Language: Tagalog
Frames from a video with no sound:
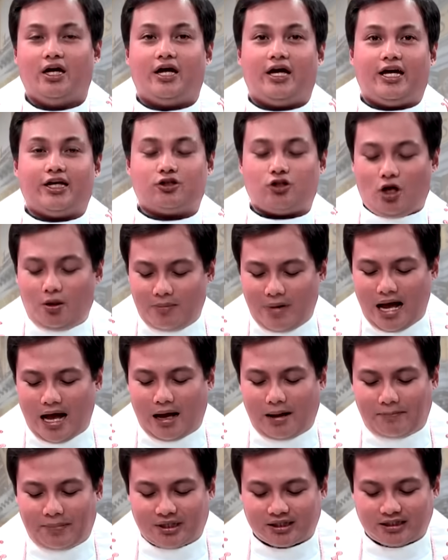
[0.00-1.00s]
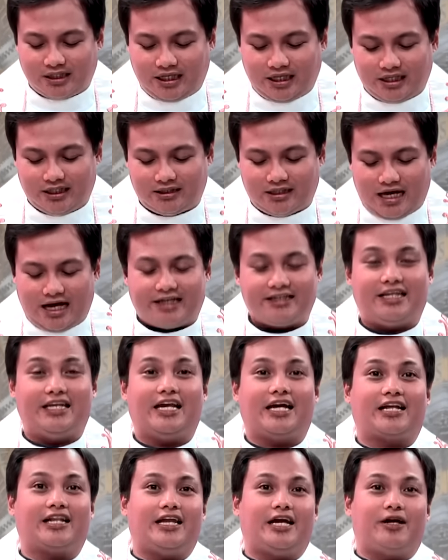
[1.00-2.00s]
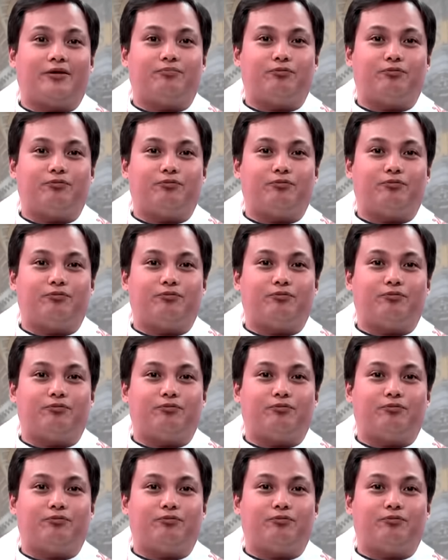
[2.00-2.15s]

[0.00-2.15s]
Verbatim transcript: Ito mga kapatid ay dineclare